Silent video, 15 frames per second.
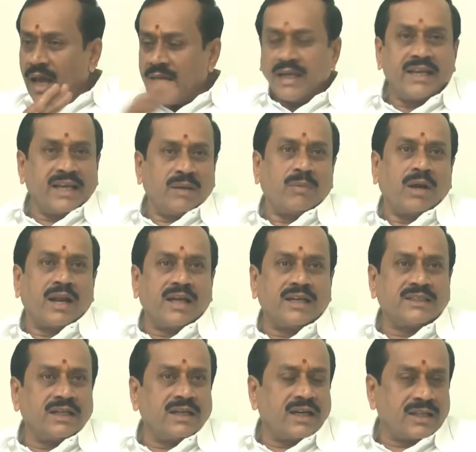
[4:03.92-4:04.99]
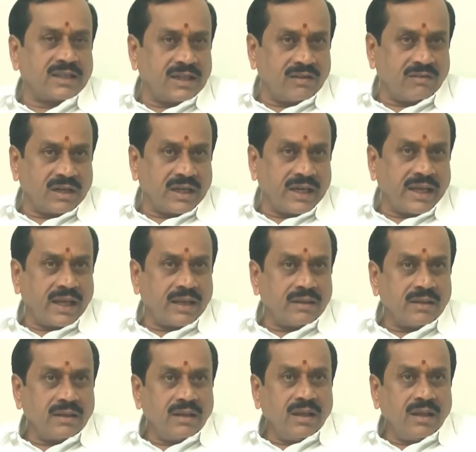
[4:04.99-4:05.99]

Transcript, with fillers: நாகரிகமான அரசியல் நடத்தினவர் கிடையாது